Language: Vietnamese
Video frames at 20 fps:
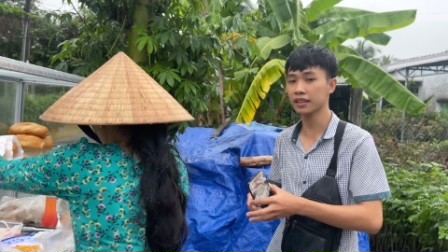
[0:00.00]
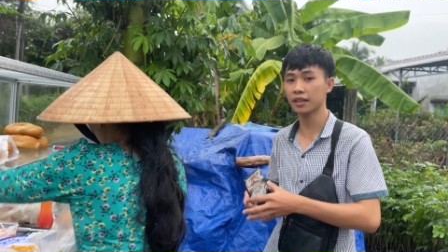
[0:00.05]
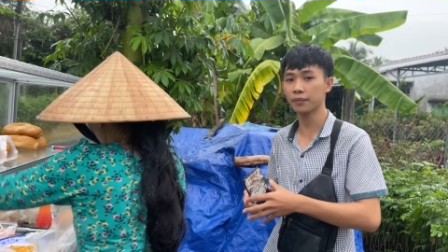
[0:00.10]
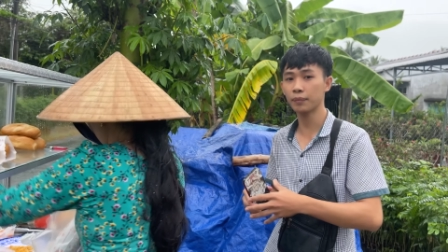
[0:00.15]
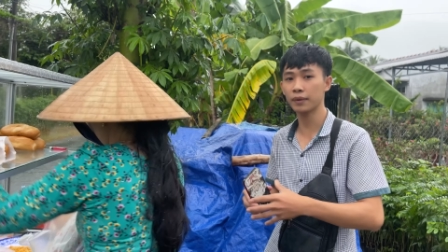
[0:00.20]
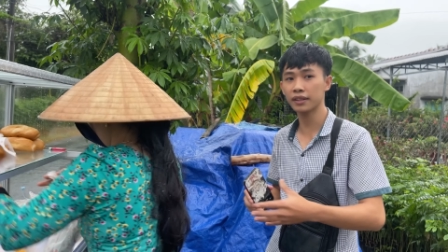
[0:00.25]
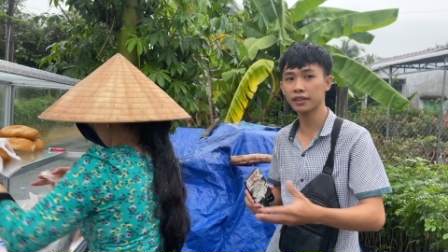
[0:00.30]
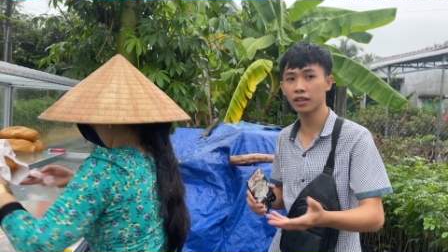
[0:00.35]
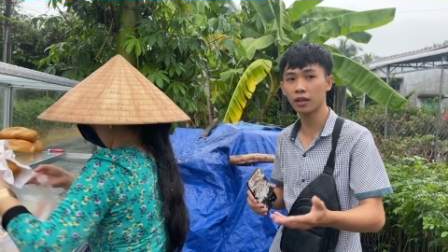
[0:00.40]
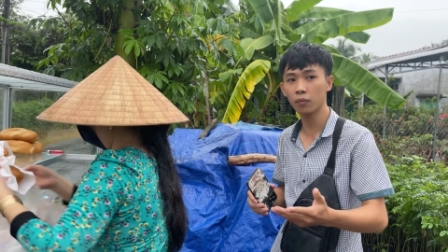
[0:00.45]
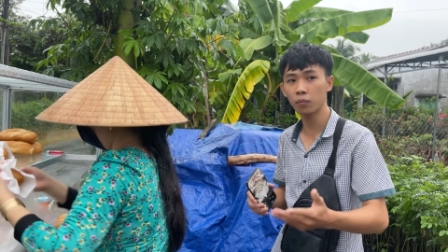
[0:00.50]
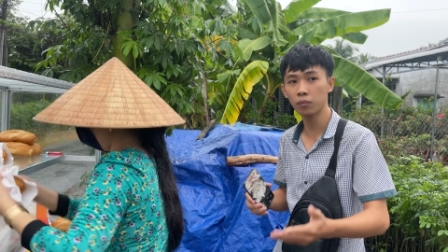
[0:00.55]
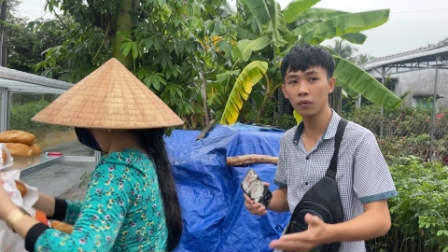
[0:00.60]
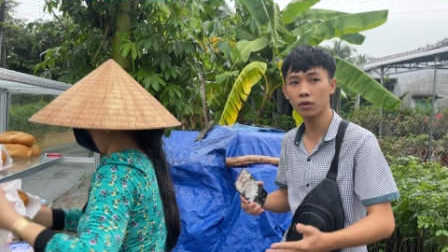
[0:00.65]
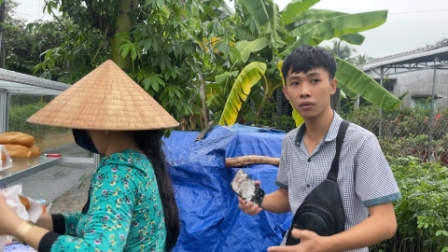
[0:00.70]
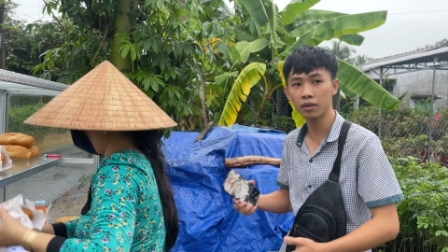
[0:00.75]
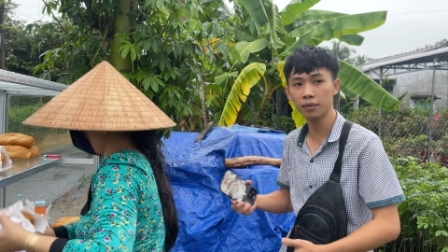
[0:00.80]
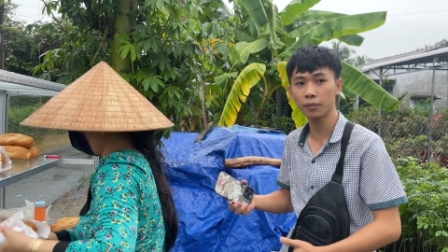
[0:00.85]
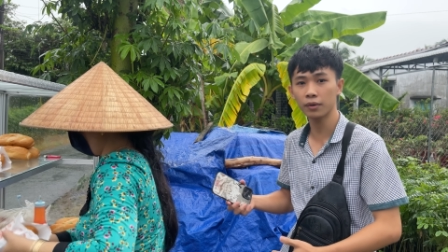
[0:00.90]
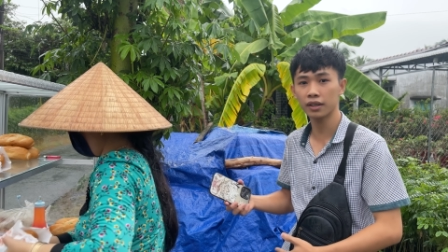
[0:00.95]
tỉnh miền Trung
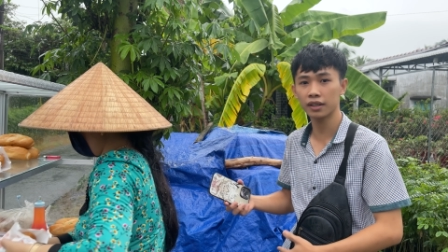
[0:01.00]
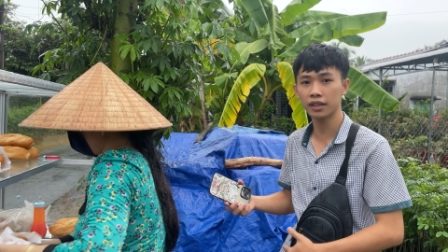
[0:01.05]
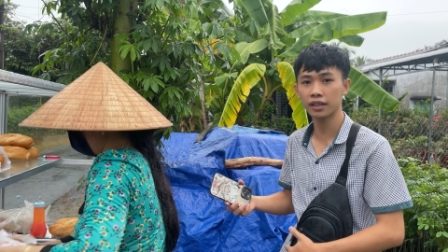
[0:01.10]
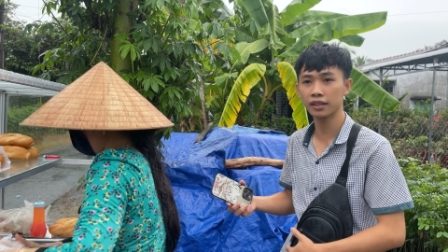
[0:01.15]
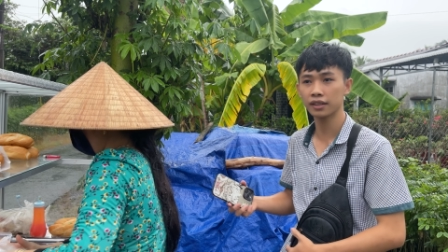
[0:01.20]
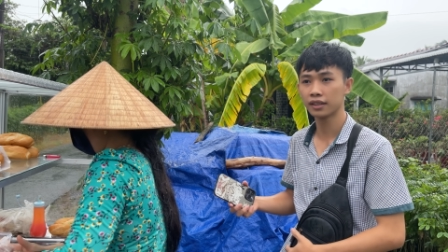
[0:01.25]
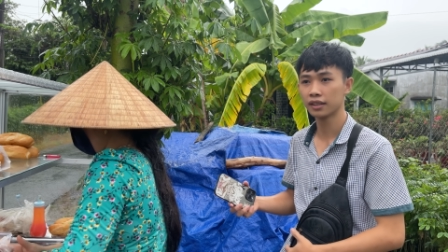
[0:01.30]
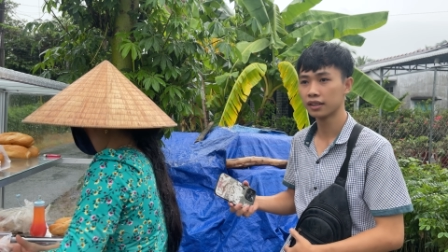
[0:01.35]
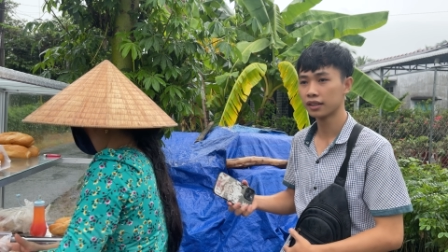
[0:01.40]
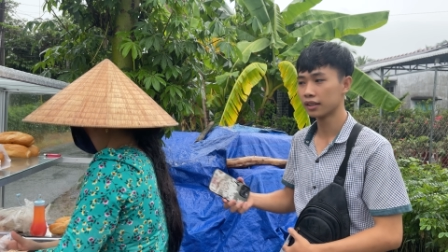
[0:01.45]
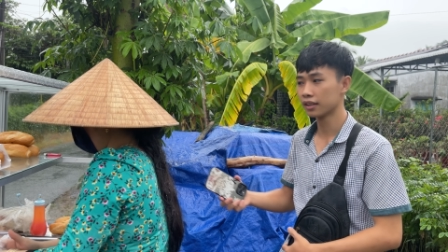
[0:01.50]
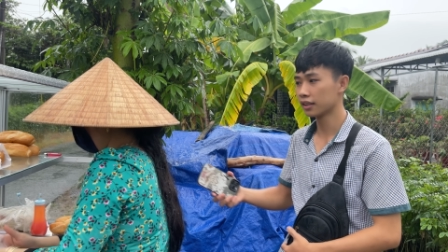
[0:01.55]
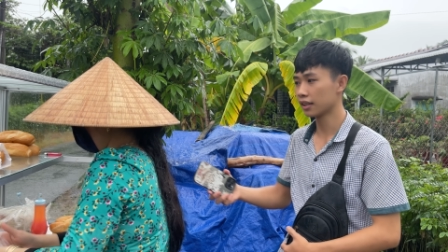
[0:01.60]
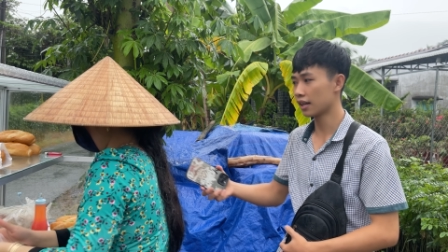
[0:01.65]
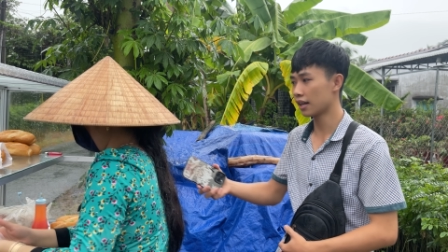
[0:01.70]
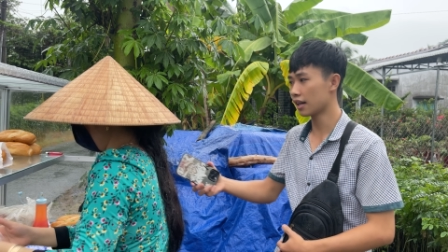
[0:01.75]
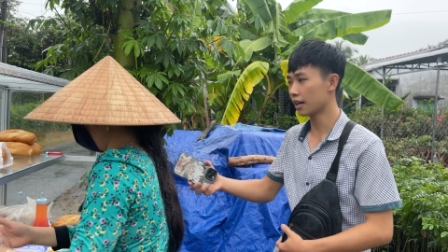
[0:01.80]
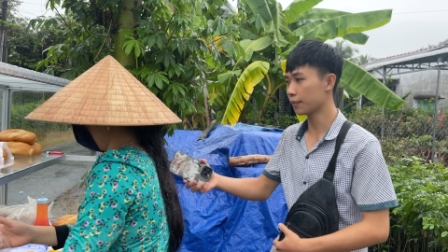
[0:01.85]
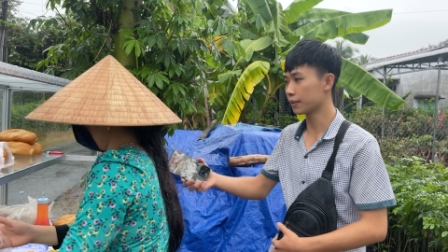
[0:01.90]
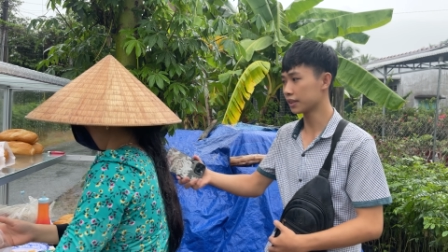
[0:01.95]
luôn mọi người.
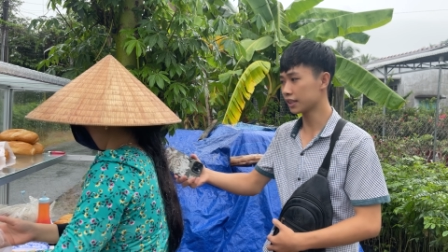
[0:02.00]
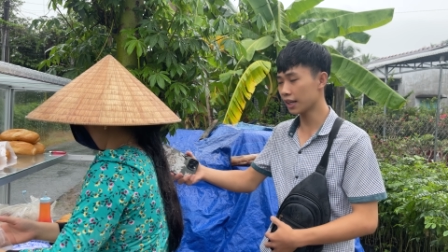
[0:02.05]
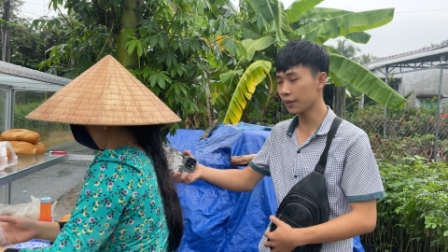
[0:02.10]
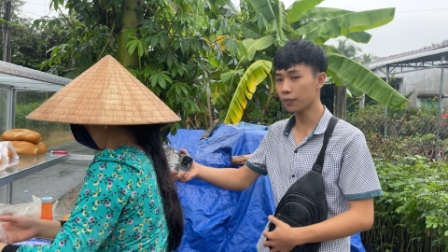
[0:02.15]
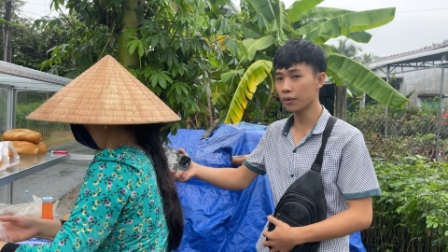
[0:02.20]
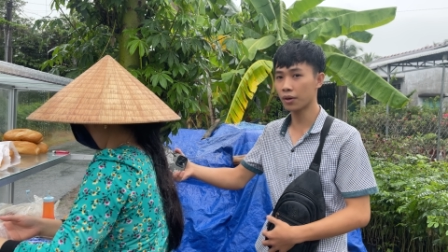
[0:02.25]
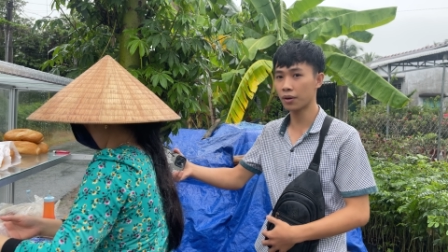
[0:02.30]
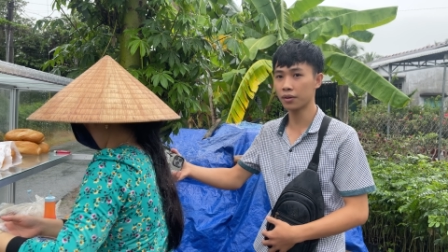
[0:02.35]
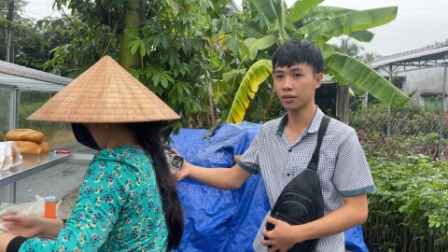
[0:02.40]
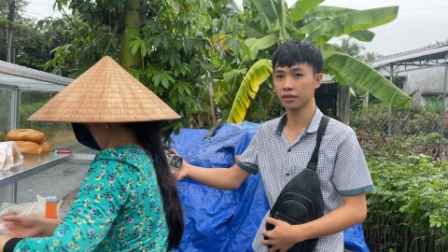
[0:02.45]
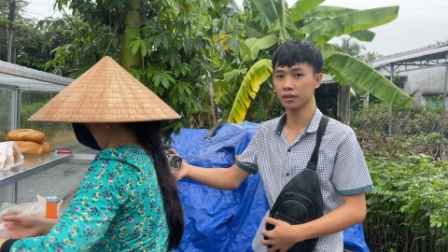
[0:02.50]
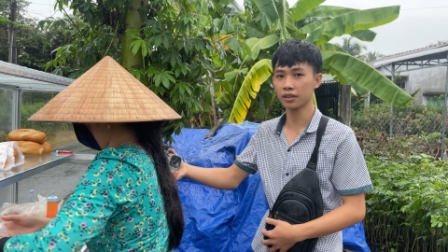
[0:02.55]
Đó, mình ship luôn.